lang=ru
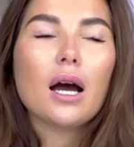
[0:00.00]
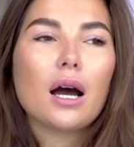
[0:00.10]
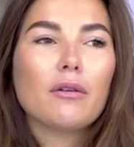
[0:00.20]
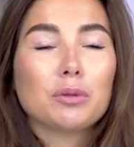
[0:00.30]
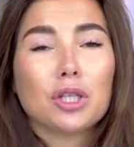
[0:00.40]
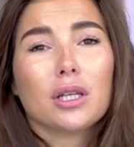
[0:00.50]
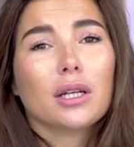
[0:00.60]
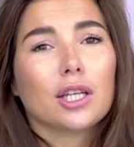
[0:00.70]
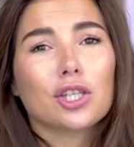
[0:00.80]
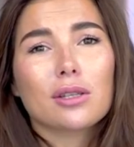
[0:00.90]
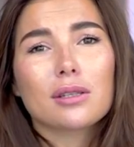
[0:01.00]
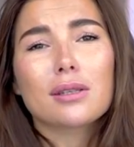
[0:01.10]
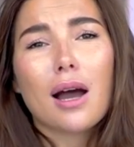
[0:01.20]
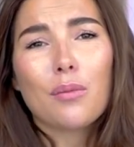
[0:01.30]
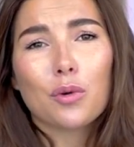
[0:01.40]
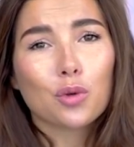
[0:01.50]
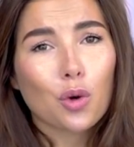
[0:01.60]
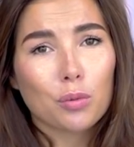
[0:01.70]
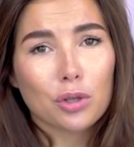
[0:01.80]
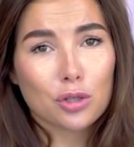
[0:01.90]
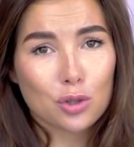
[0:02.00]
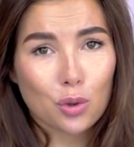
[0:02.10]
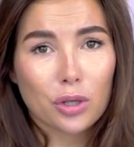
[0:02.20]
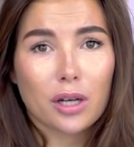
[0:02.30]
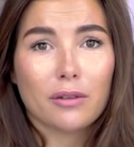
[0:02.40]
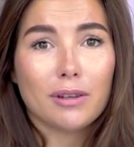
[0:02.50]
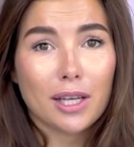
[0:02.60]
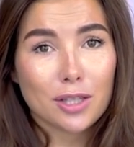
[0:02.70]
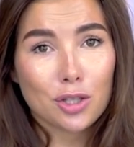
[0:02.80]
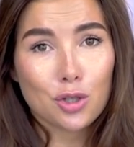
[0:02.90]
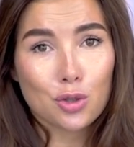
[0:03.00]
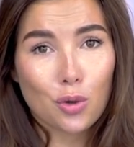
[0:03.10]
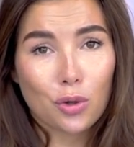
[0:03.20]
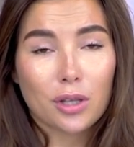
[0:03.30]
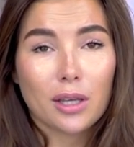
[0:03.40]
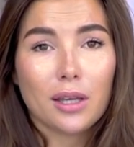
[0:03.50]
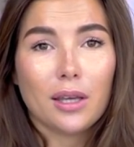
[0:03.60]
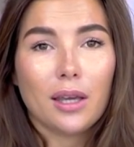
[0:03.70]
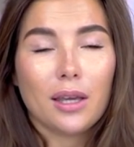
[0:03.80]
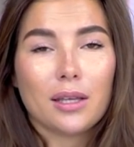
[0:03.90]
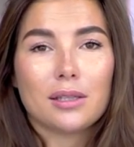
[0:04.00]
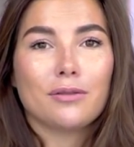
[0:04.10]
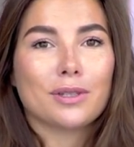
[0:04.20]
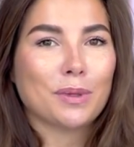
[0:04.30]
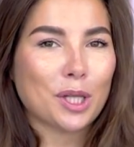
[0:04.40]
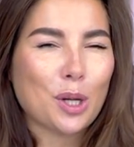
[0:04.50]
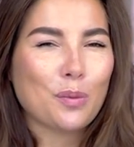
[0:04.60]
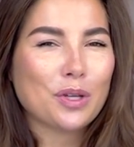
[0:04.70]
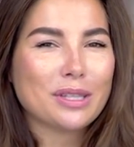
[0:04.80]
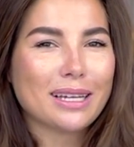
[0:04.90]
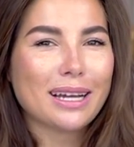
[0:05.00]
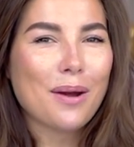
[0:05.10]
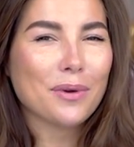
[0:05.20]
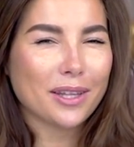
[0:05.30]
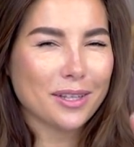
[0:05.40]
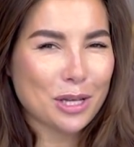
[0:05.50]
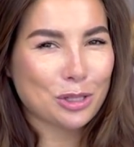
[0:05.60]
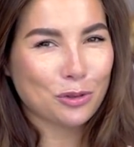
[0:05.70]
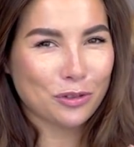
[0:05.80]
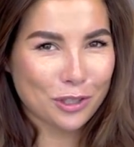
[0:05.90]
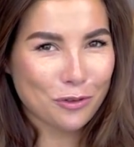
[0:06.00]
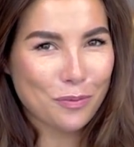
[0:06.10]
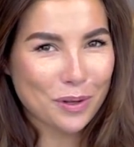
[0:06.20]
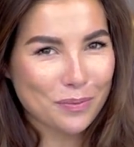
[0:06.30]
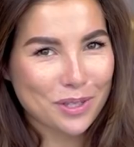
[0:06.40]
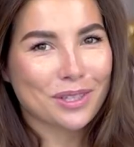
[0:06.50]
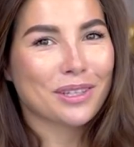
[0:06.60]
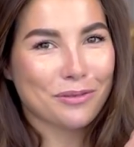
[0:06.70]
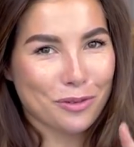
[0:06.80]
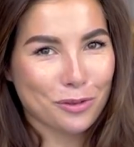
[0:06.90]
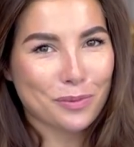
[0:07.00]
А вообще трикотаж это самая удобная история в летний сезон. И если вы смотрели мой инстаграм, я надеюсь, что вы на него подписаны и вы его